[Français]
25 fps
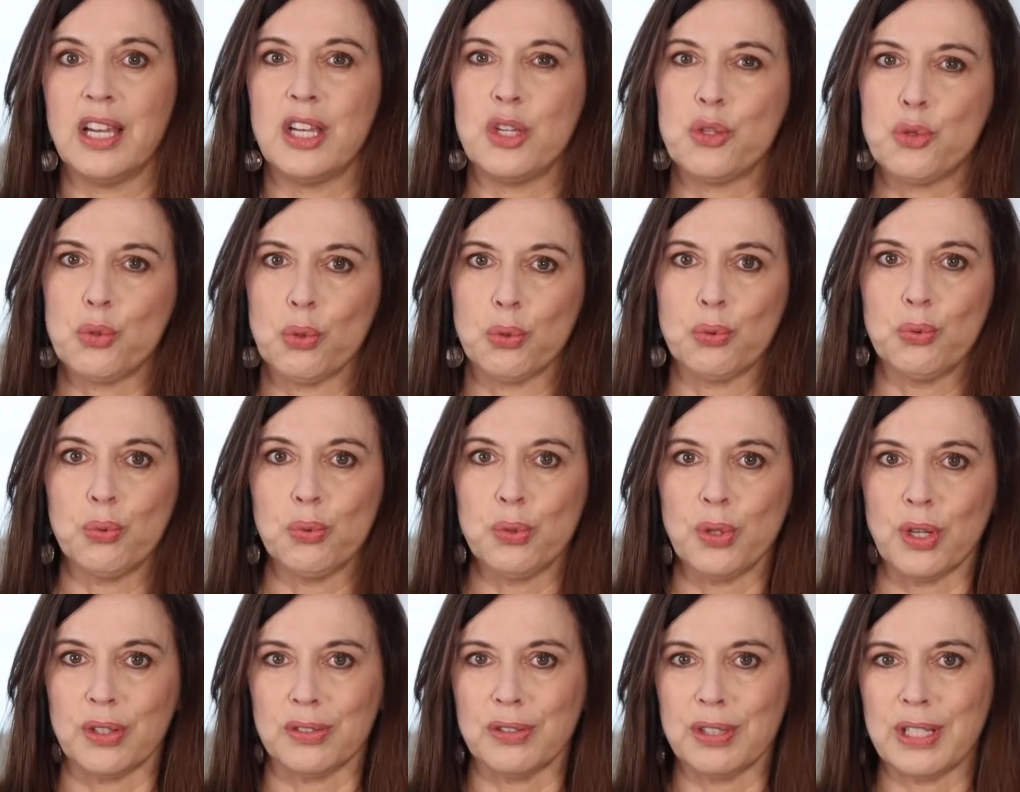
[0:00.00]
et
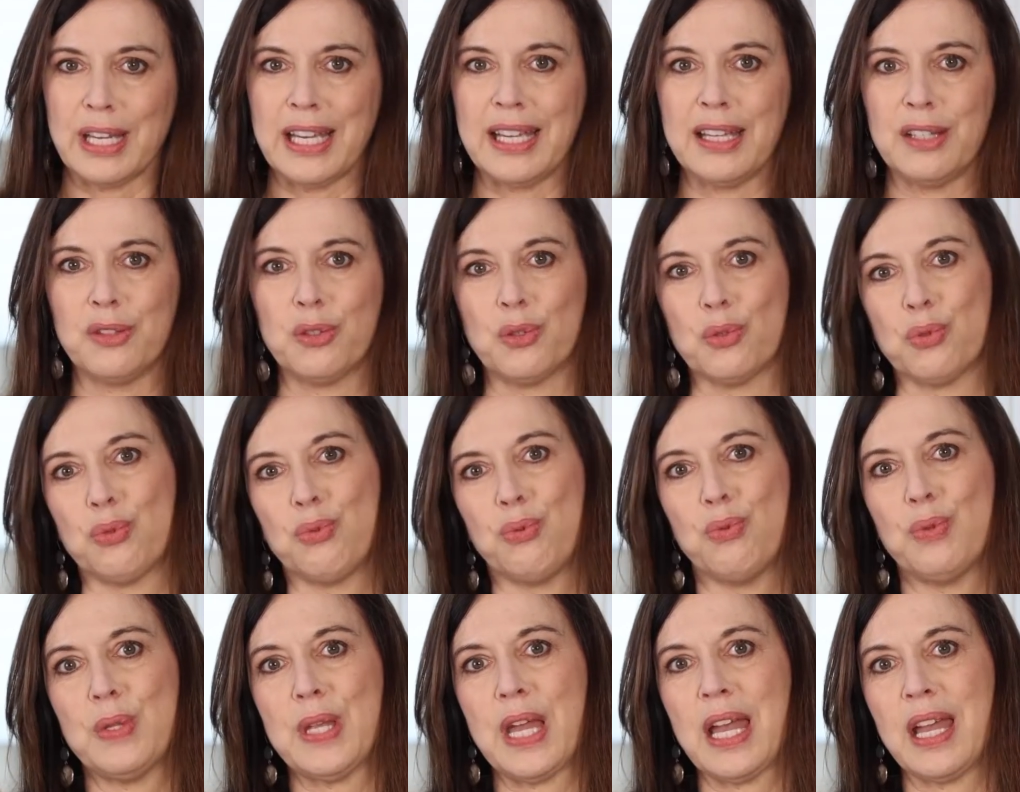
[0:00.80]
surtout d'entrer dans
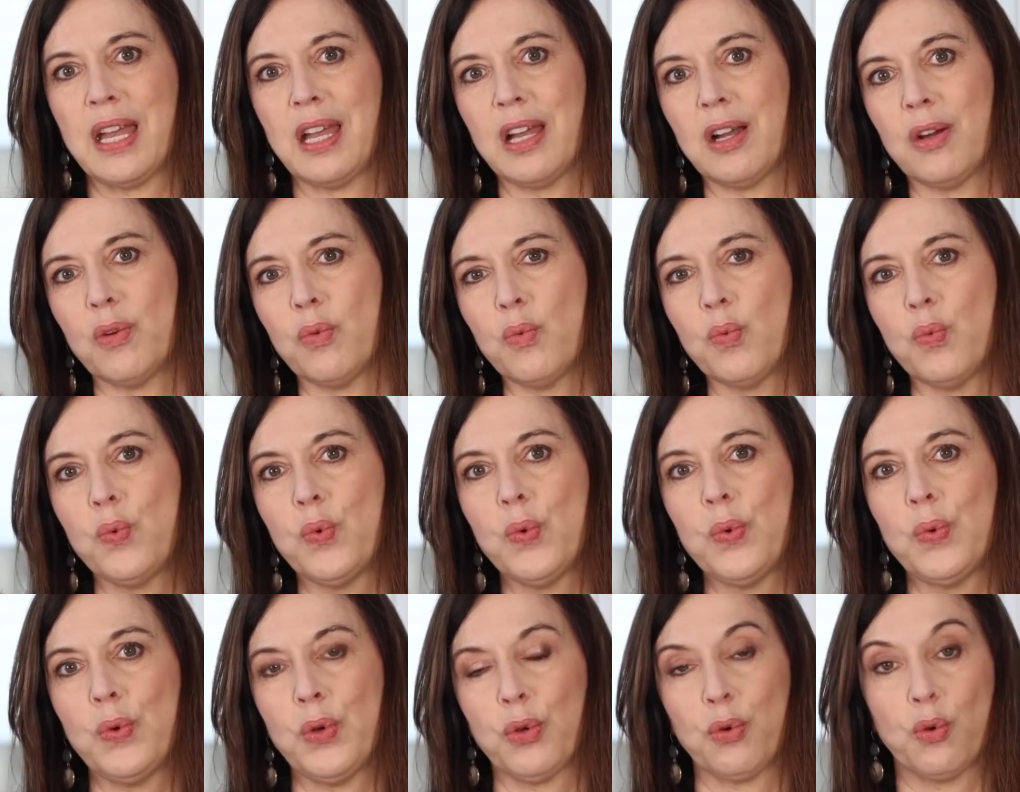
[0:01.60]
une ère
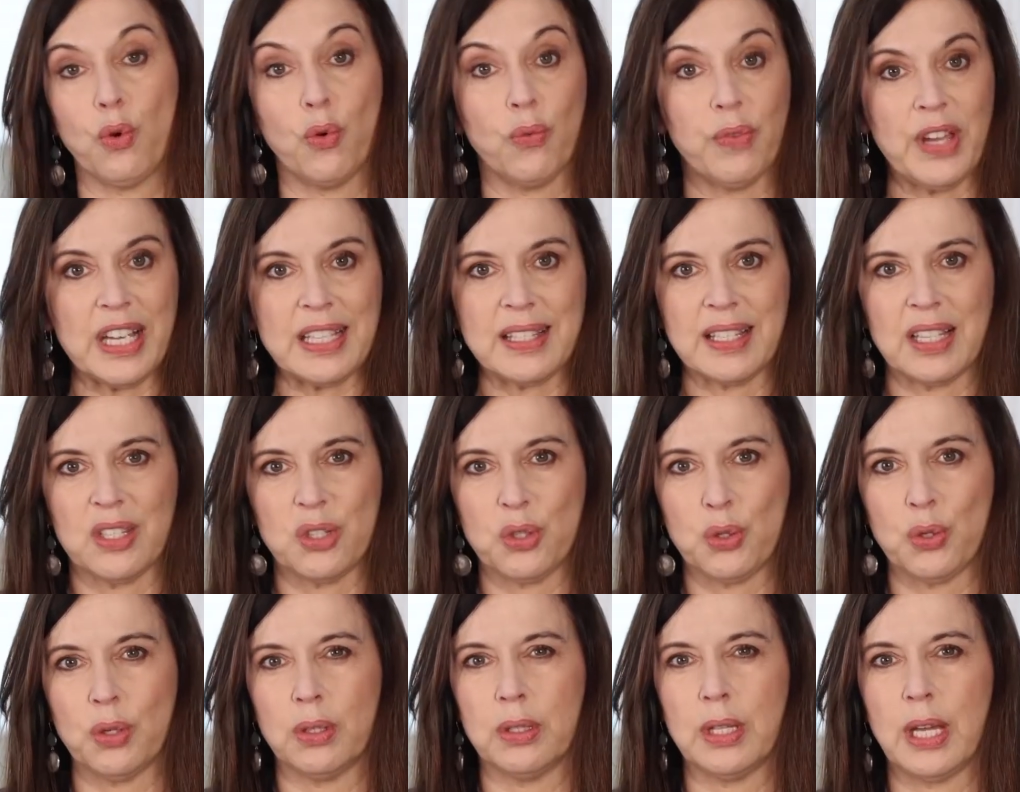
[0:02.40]
où le
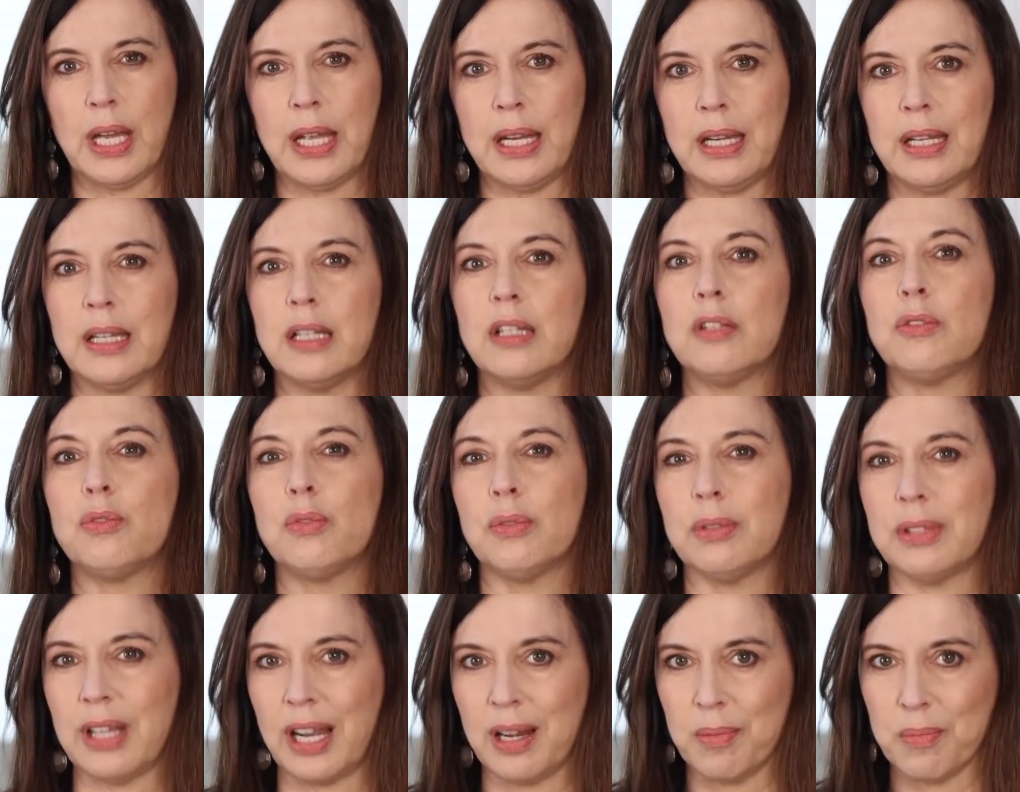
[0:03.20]
conversationnel est
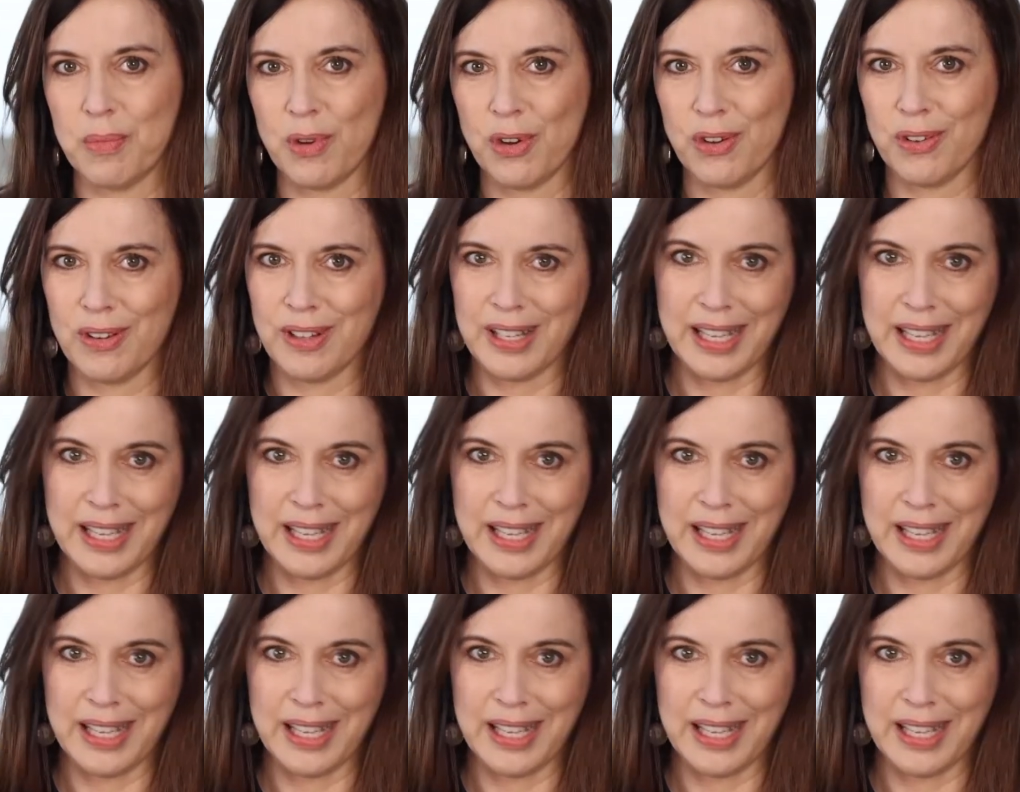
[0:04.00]
totalement